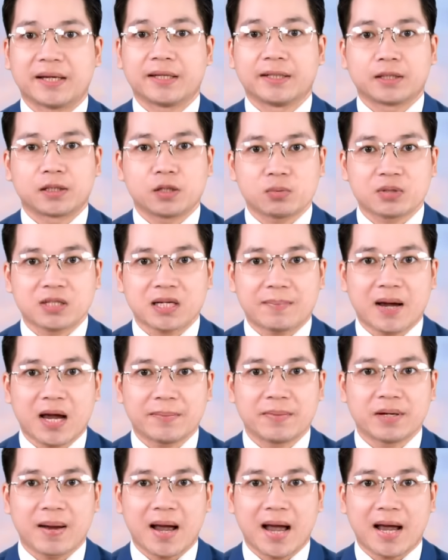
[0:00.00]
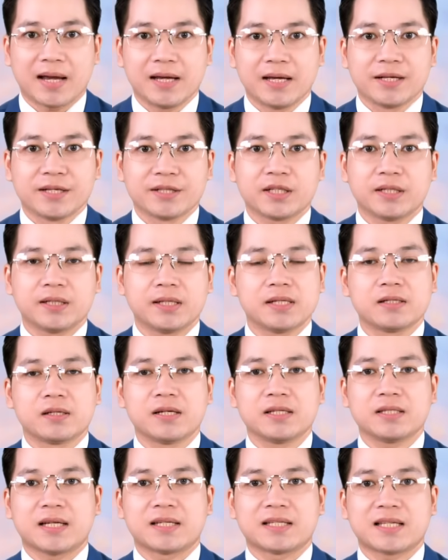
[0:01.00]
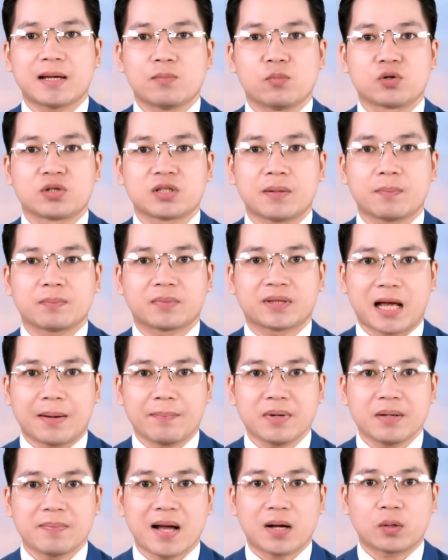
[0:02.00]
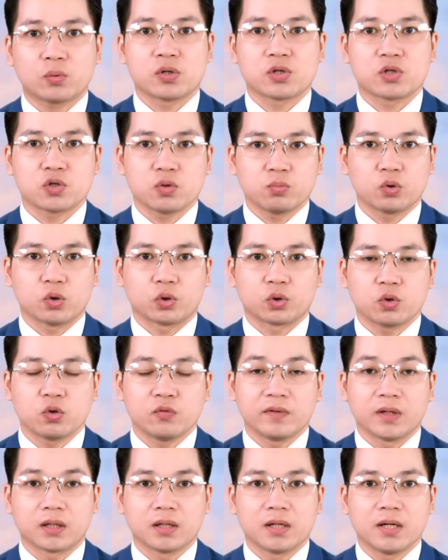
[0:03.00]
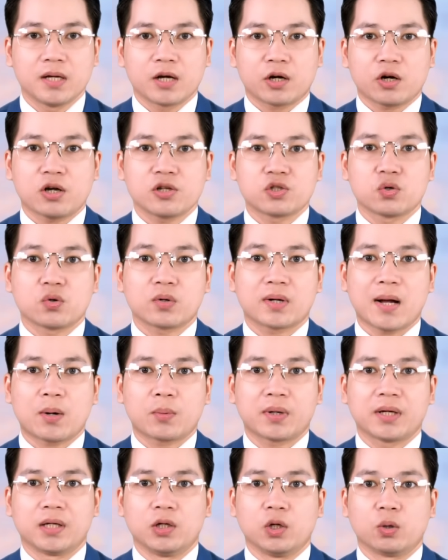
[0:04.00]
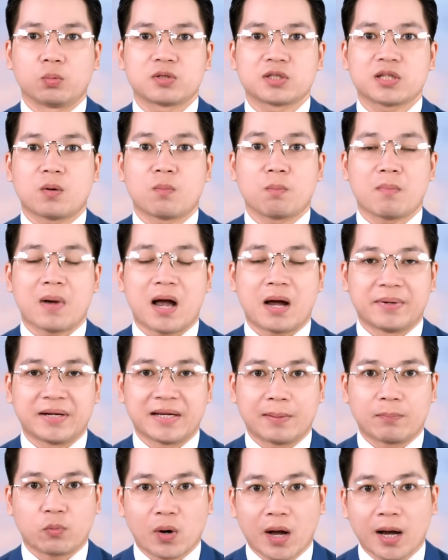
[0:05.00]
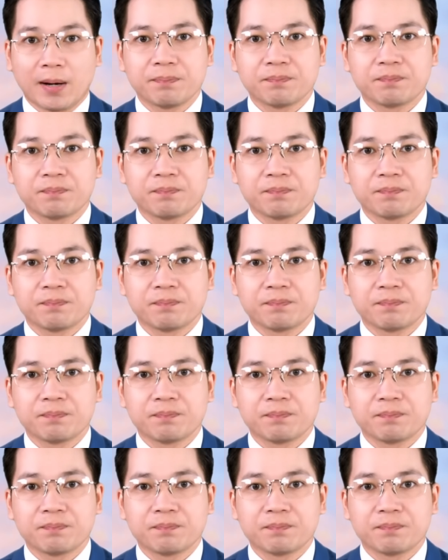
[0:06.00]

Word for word: nghìn không trăm hai mươi ba, trên thế giới xảy ra một trăm tám mươi ba cuộc xung đột khu vực, con số cao kỷ lục trong ba mươi năm qua.